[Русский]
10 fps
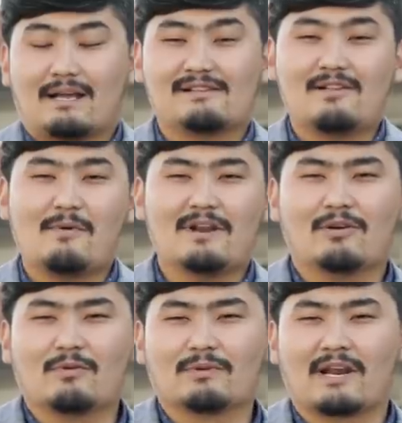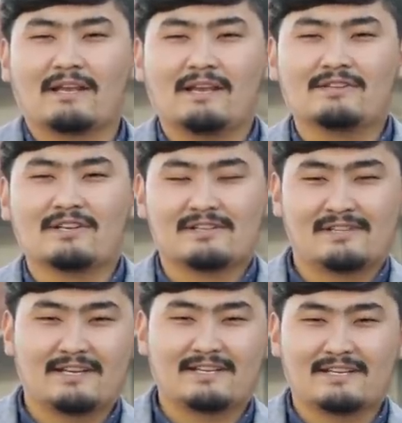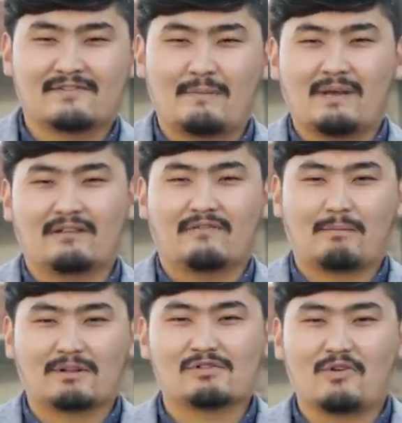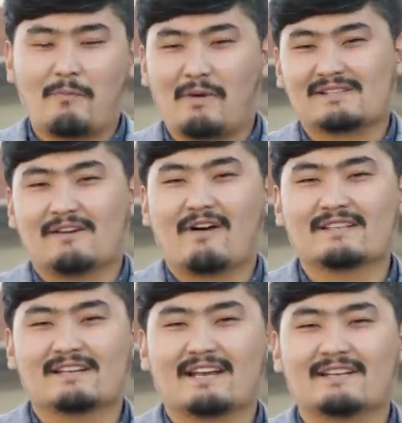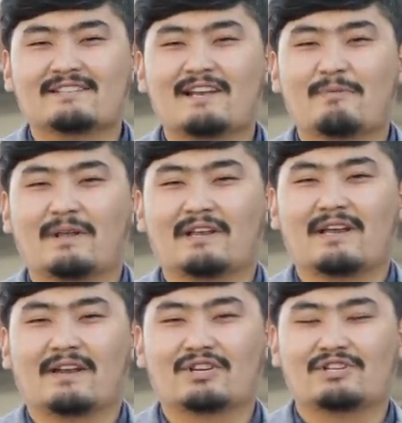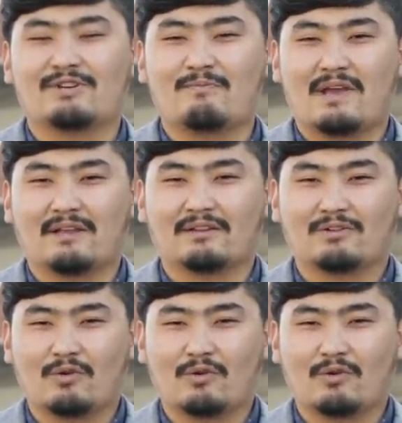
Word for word: Ассаламу алейкум, дорогие телезрители, с вами информационно-познавательная телепередача «Семейный